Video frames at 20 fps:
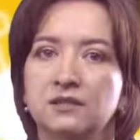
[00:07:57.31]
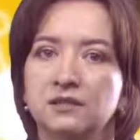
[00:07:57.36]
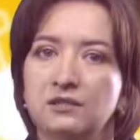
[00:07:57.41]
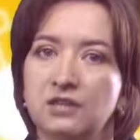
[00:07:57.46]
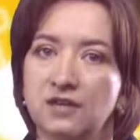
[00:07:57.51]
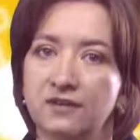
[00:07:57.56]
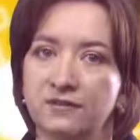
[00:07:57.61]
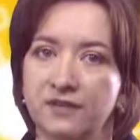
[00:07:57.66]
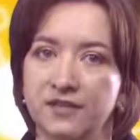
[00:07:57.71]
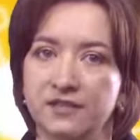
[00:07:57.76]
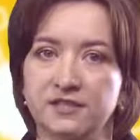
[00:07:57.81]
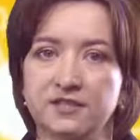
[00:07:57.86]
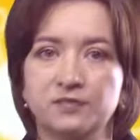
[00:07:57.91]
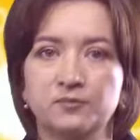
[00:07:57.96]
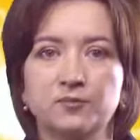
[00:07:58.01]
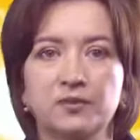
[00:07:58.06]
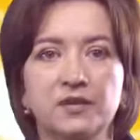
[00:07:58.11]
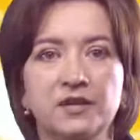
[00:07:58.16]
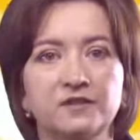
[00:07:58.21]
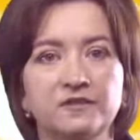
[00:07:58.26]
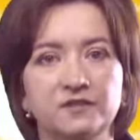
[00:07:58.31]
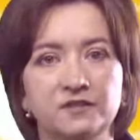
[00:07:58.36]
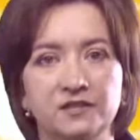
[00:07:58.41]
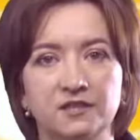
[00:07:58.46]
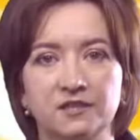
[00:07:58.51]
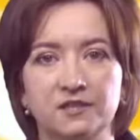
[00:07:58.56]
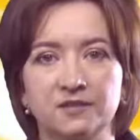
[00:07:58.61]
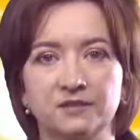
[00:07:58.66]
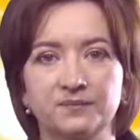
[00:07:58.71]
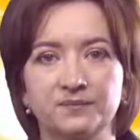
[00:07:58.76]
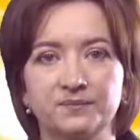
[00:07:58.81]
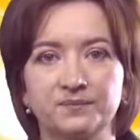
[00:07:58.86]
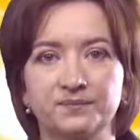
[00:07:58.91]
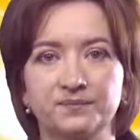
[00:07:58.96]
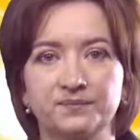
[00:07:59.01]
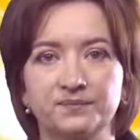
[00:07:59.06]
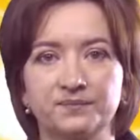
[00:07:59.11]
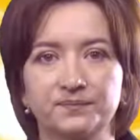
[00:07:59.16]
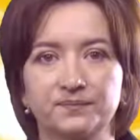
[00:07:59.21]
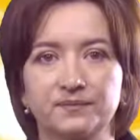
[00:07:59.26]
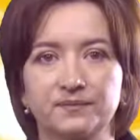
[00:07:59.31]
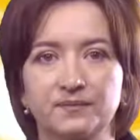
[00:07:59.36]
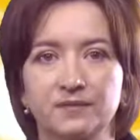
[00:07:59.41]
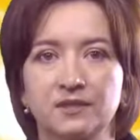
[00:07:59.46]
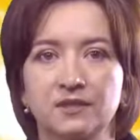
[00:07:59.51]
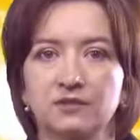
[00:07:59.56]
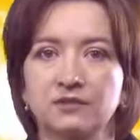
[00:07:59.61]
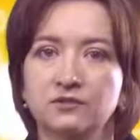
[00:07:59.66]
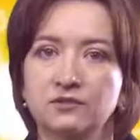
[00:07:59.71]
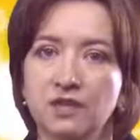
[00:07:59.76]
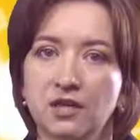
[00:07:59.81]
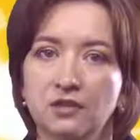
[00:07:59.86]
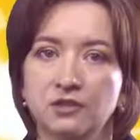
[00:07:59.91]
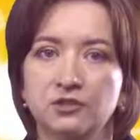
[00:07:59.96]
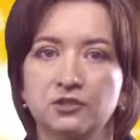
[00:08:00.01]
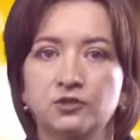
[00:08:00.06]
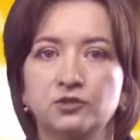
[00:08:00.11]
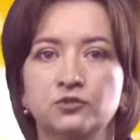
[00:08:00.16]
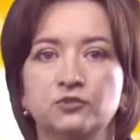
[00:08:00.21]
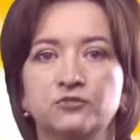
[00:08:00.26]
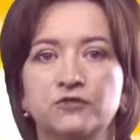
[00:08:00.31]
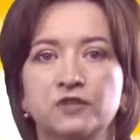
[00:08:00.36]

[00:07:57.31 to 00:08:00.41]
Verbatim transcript: Давайте проверим, так ли у